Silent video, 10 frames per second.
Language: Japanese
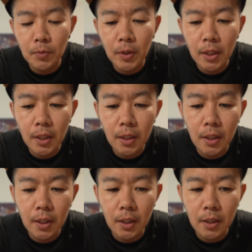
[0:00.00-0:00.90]
の値段
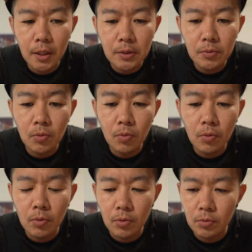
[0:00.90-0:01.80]
が上がる
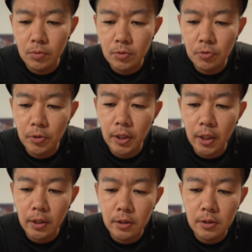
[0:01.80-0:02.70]
と、と
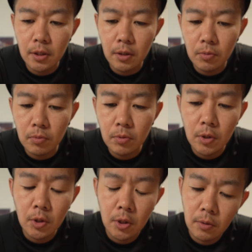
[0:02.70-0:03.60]
痛いですけど、
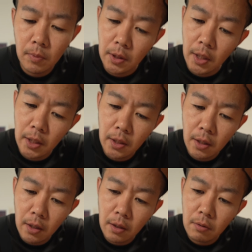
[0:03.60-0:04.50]
まあ大
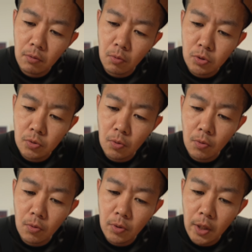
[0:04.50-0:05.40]
体
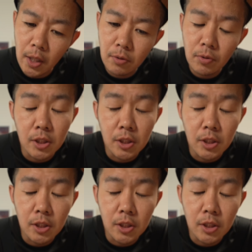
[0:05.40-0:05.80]
コストコで買うの